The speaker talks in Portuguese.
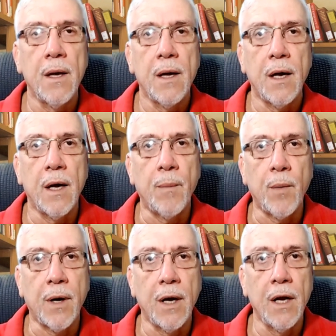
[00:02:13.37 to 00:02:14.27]
é
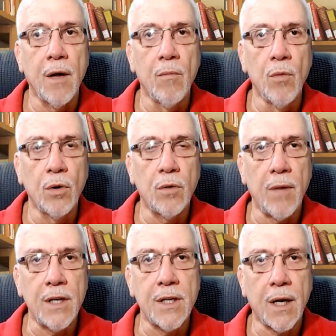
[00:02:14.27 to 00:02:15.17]
porque ele é muito
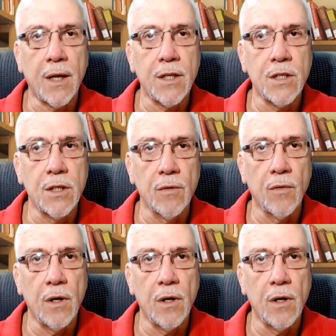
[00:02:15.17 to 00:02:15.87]
mais gradativo,